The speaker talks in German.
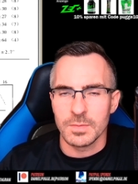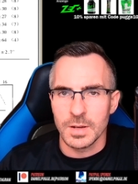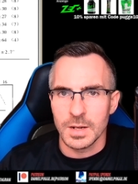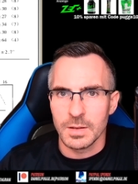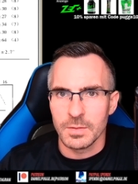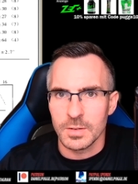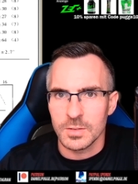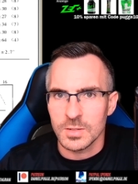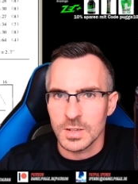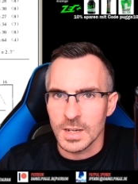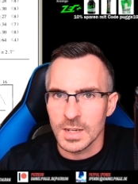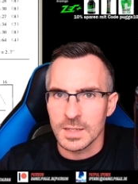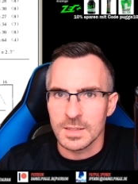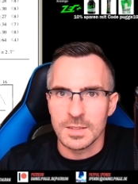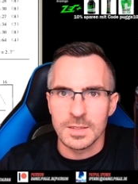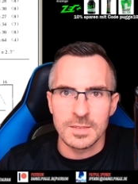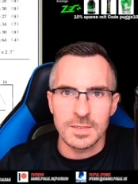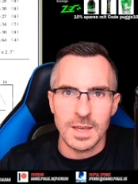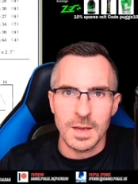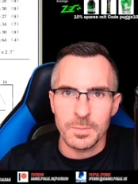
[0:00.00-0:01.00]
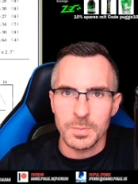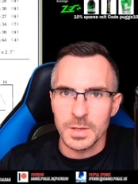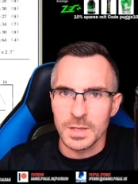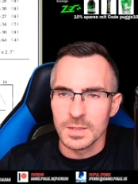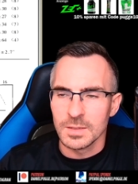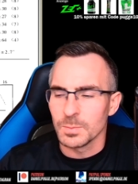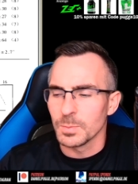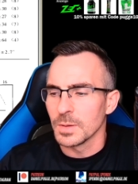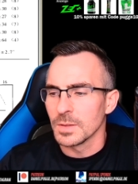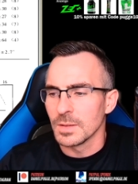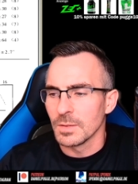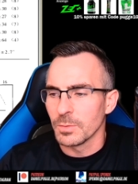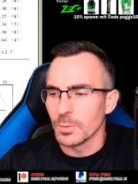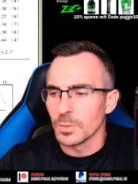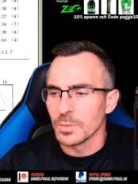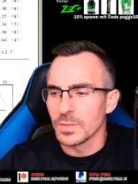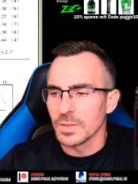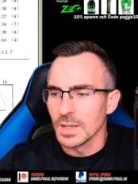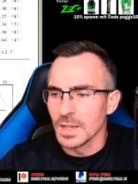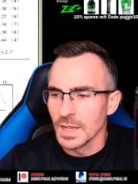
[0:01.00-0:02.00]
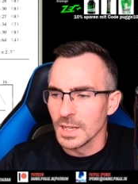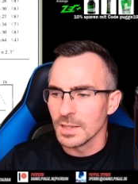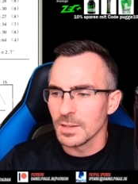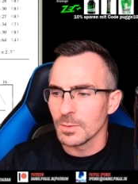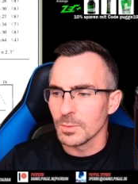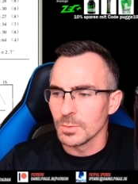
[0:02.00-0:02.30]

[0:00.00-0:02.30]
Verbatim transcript: Weil du wahrscheinlich nichts abkriegst, bist du frustriert